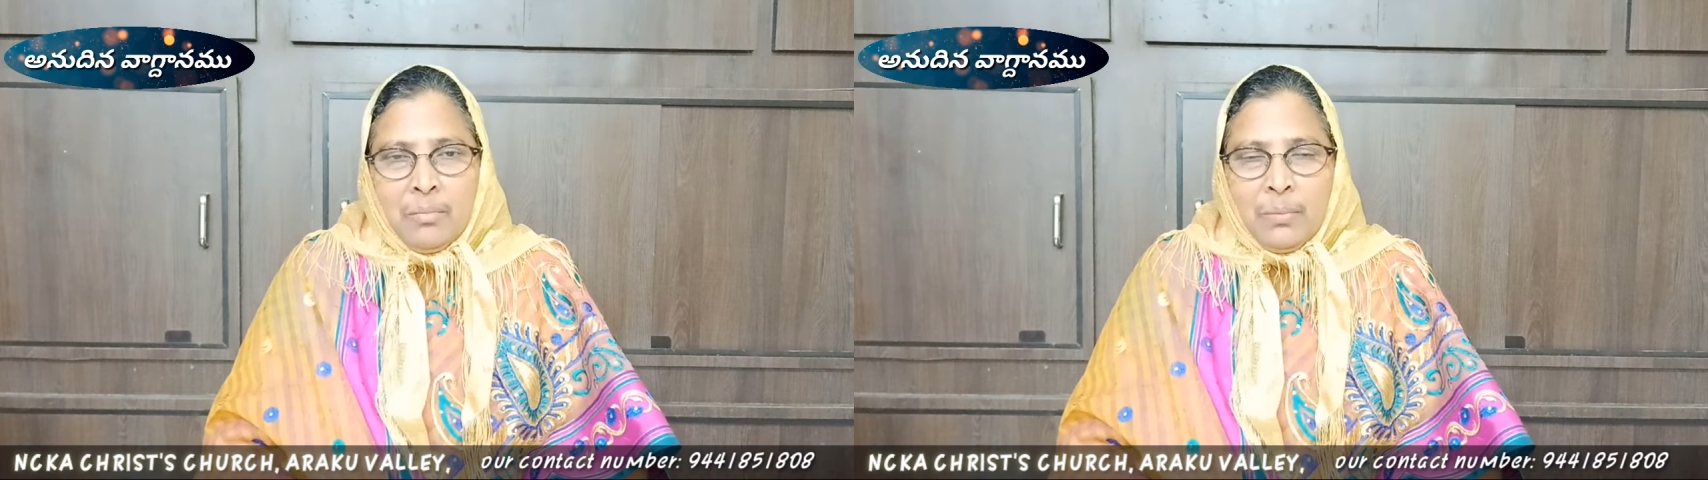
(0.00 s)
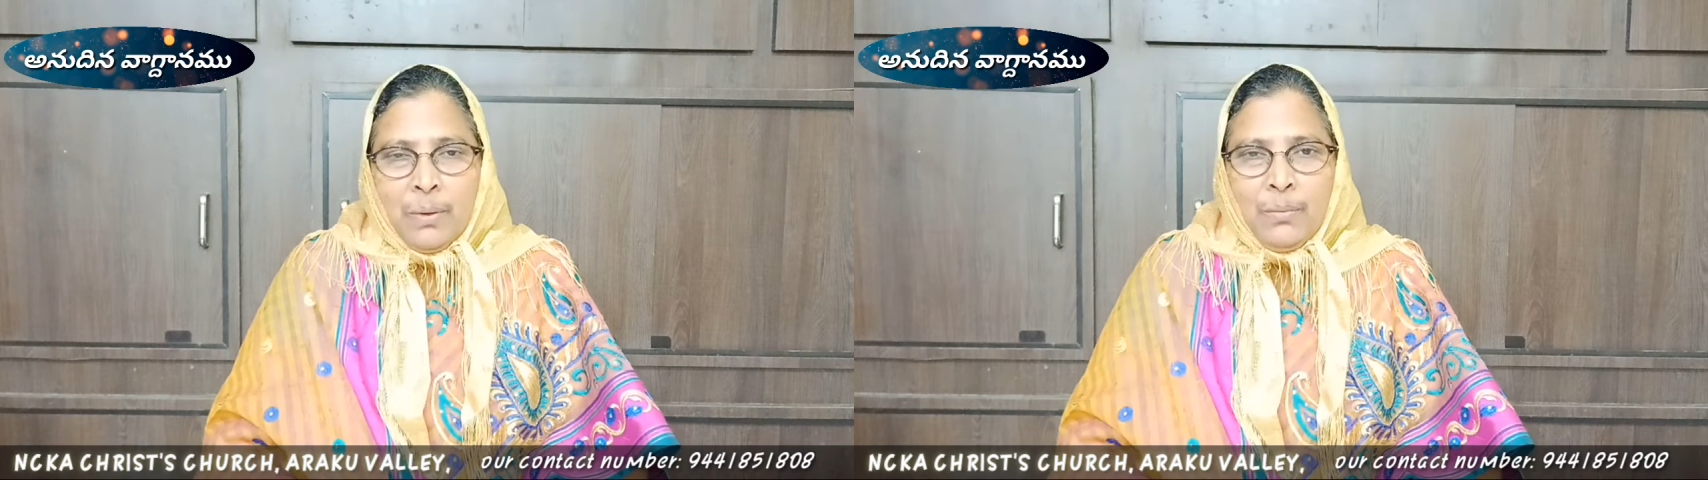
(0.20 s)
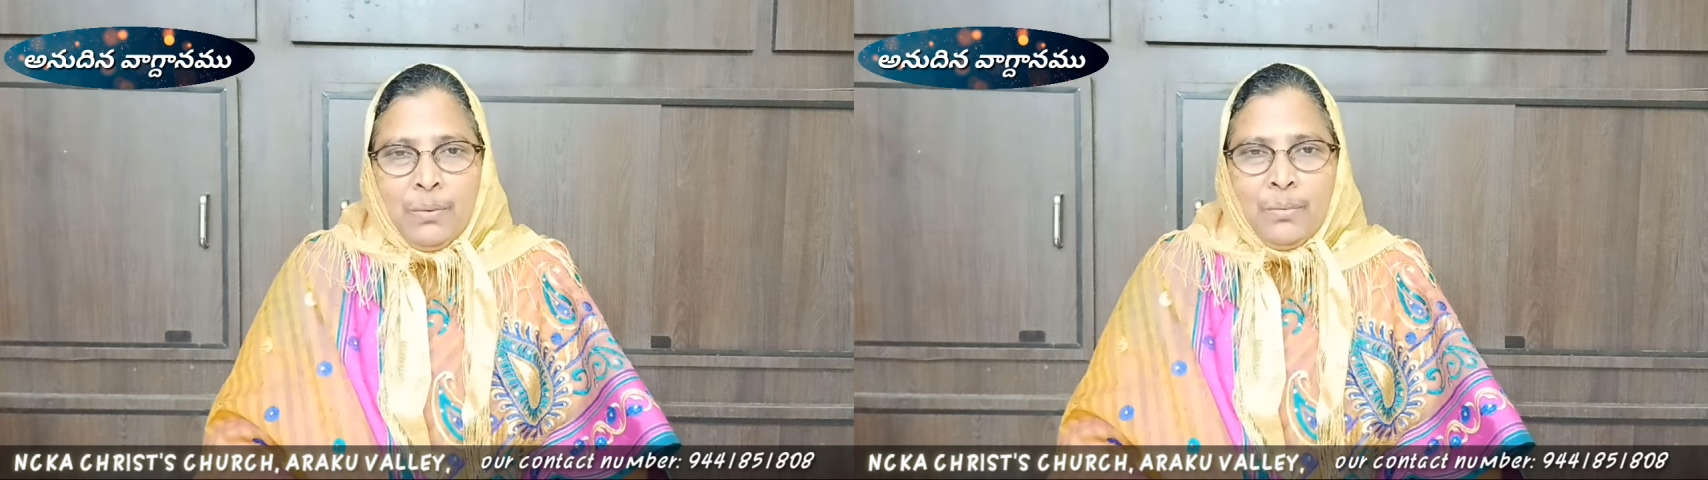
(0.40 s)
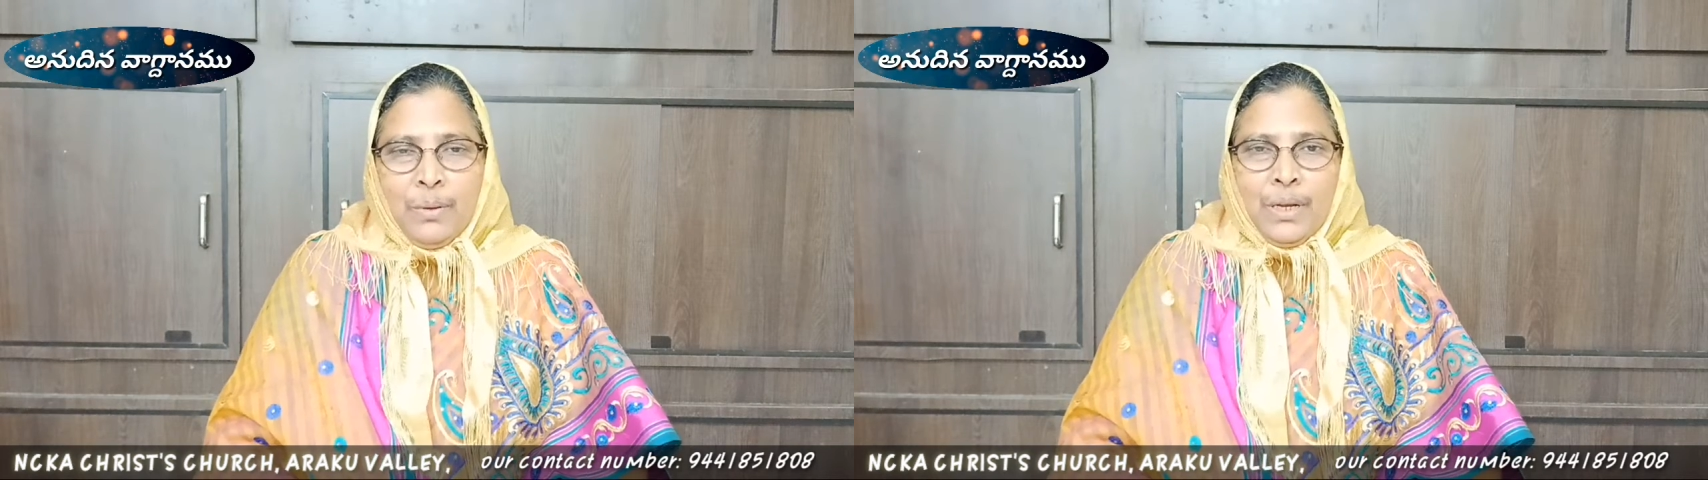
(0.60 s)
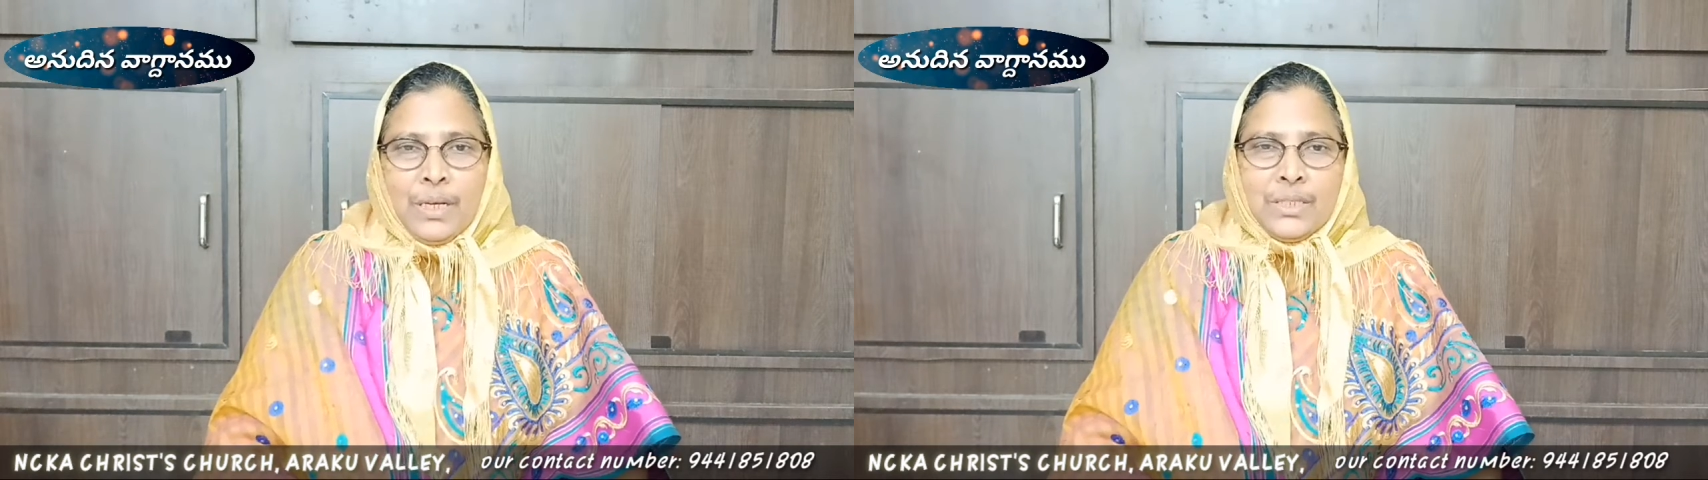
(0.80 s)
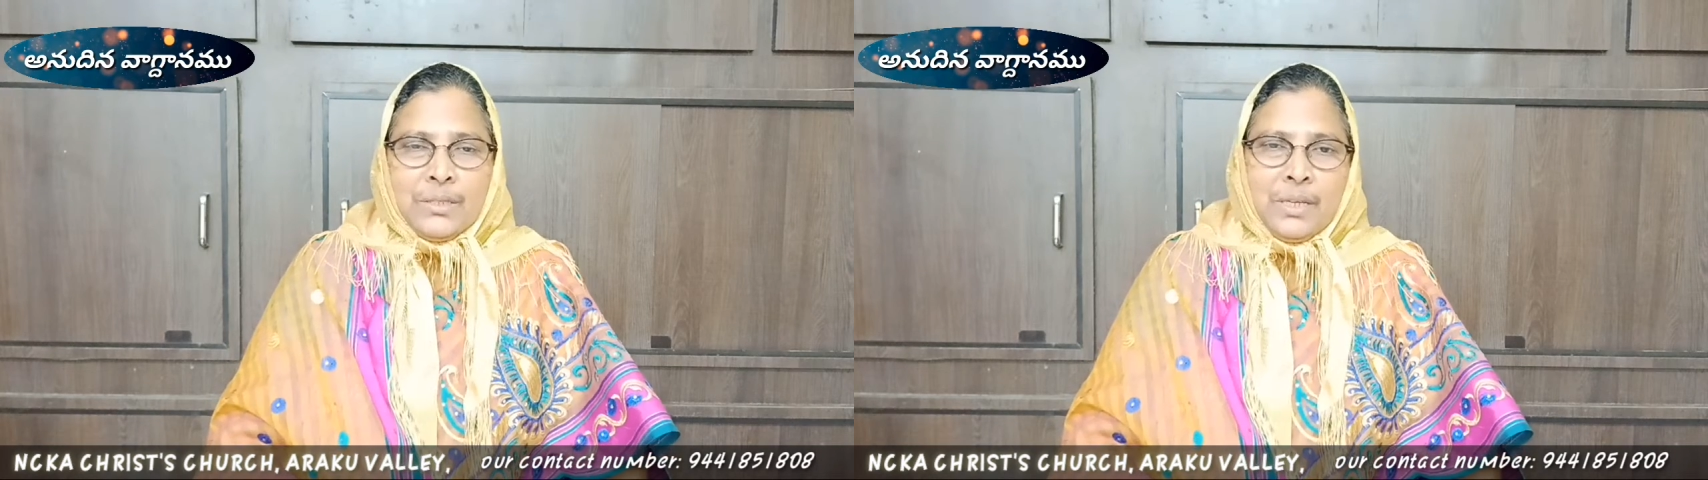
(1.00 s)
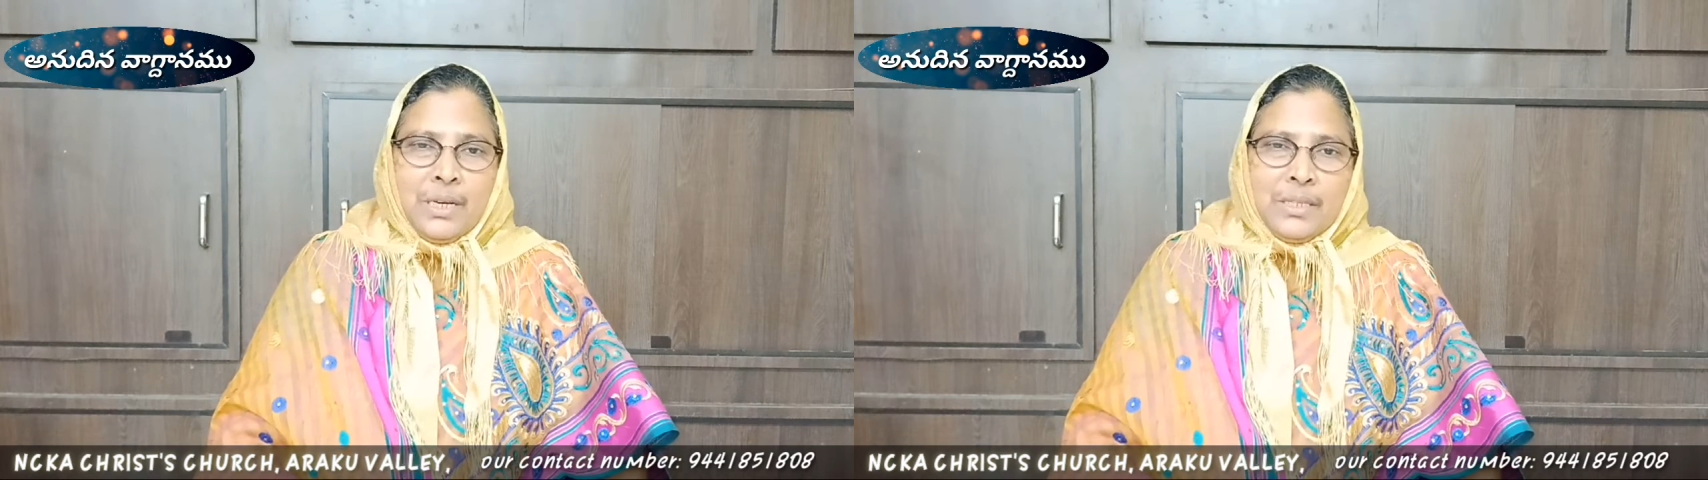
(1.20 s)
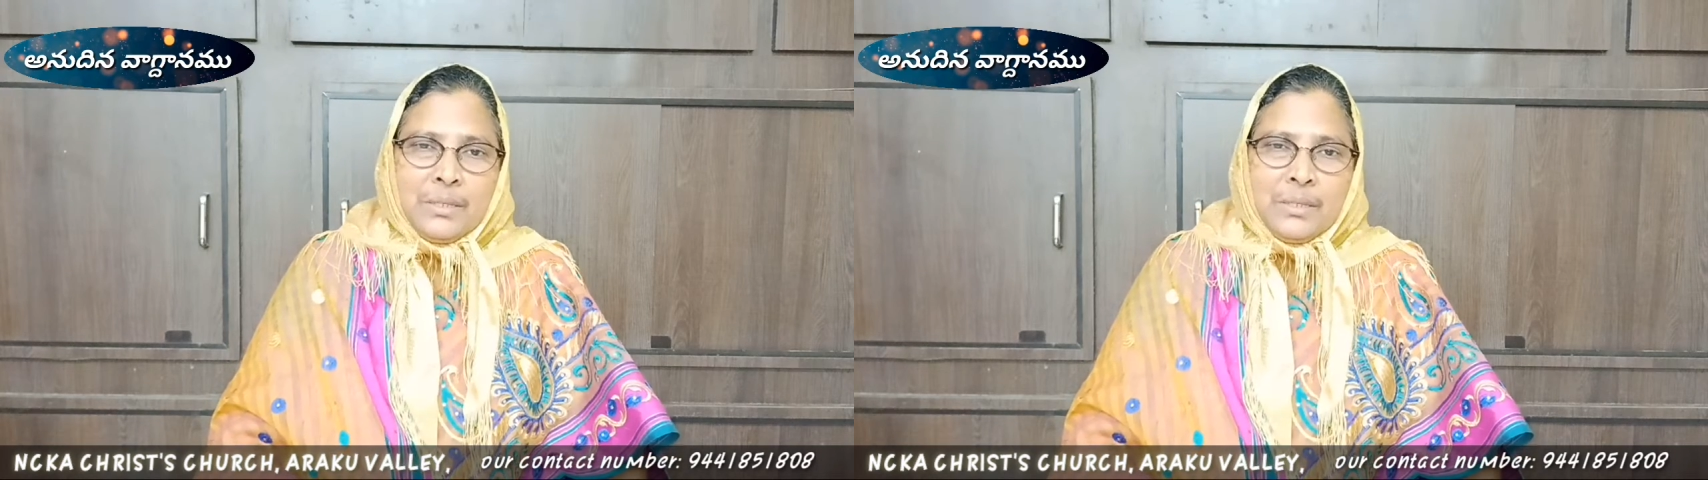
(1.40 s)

మన ప్రియ ప్రియరక్షకుడైన